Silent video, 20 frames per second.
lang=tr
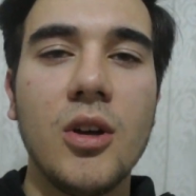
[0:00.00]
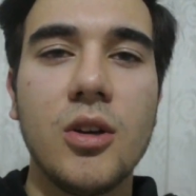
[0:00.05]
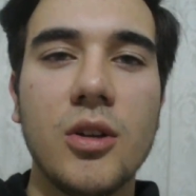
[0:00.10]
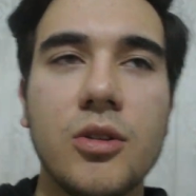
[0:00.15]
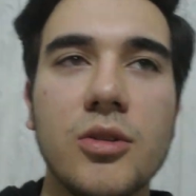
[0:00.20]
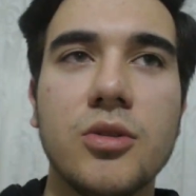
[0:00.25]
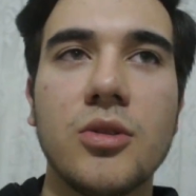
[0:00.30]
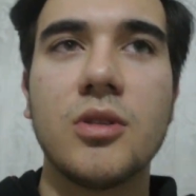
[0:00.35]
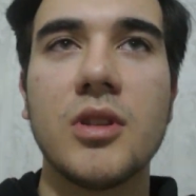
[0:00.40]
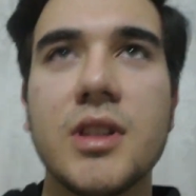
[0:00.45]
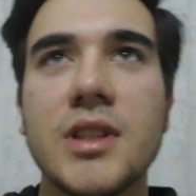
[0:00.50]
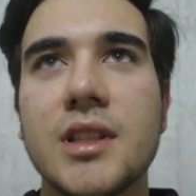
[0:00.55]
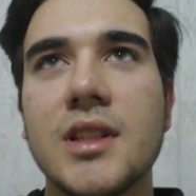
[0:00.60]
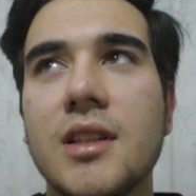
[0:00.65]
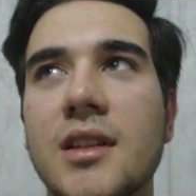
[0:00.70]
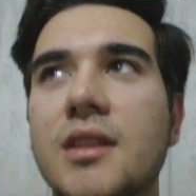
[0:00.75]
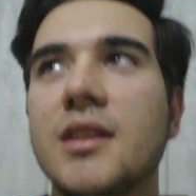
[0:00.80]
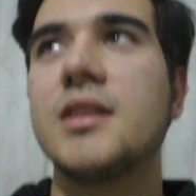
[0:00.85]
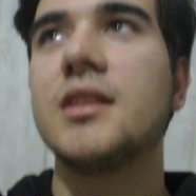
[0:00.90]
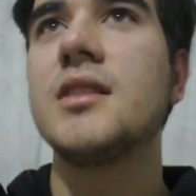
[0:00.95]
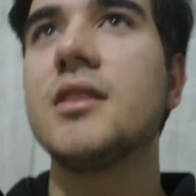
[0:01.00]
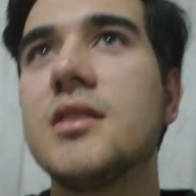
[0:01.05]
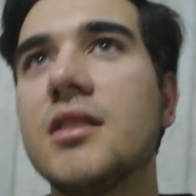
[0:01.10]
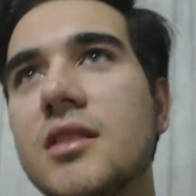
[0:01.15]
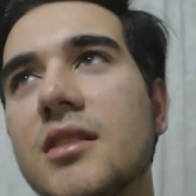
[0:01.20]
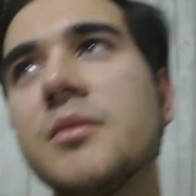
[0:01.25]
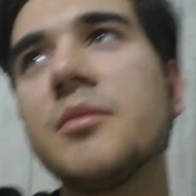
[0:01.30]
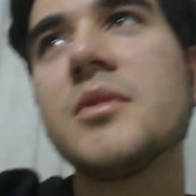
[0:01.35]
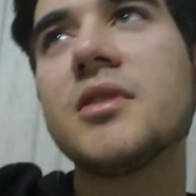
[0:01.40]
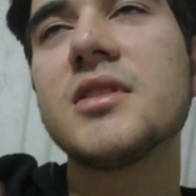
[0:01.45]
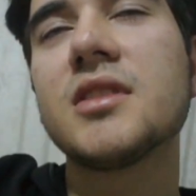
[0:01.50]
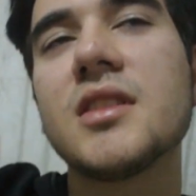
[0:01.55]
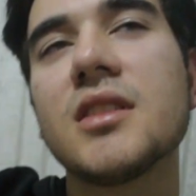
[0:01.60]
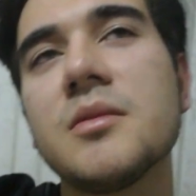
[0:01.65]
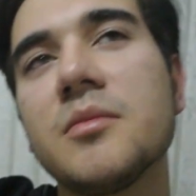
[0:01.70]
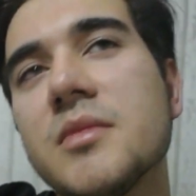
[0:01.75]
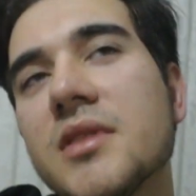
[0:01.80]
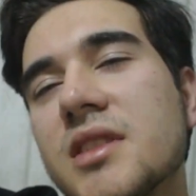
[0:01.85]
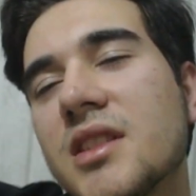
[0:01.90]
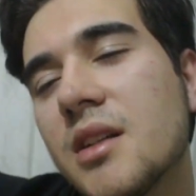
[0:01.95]
Sonra işte inceledim
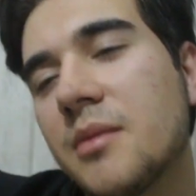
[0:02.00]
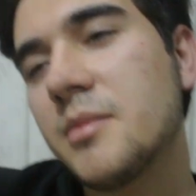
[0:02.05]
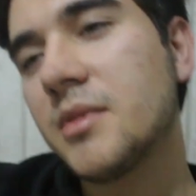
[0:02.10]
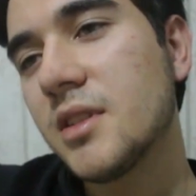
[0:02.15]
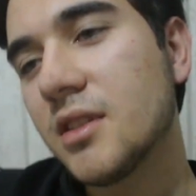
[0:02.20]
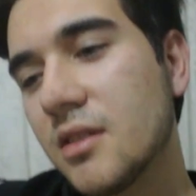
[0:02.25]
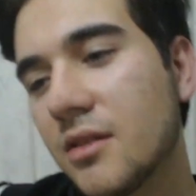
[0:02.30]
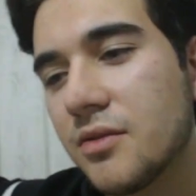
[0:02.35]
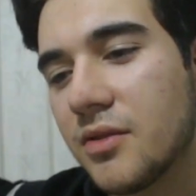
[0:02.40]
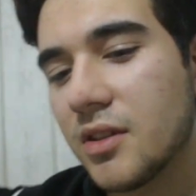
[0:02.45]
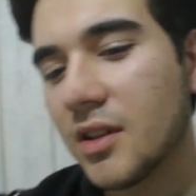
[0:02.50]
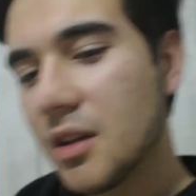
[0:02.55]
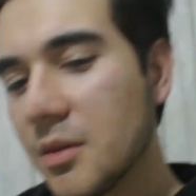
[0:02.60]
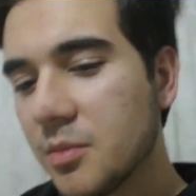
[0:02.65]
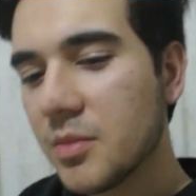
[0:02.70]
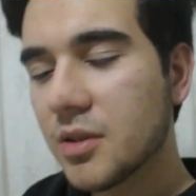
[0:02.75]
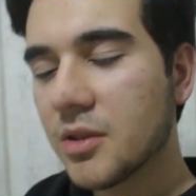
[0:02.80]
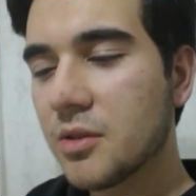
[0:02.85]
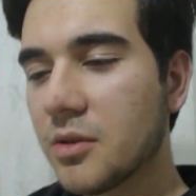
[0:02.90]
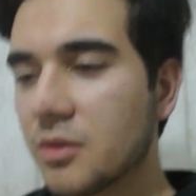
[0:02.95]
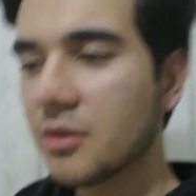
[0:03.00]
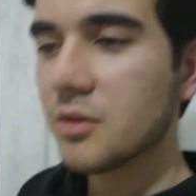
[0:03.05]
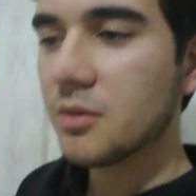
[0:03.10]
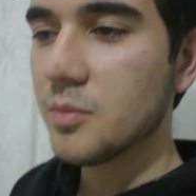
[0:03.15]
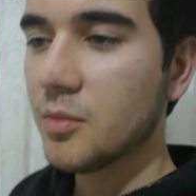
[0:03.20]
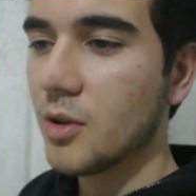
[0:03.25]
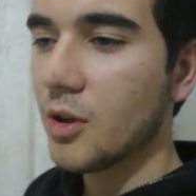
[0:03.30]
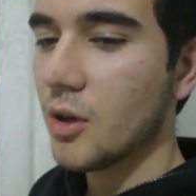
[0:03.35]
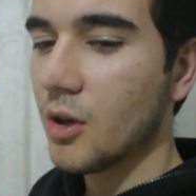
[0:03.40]
inceledim izlenmeleri falan bakıyorum.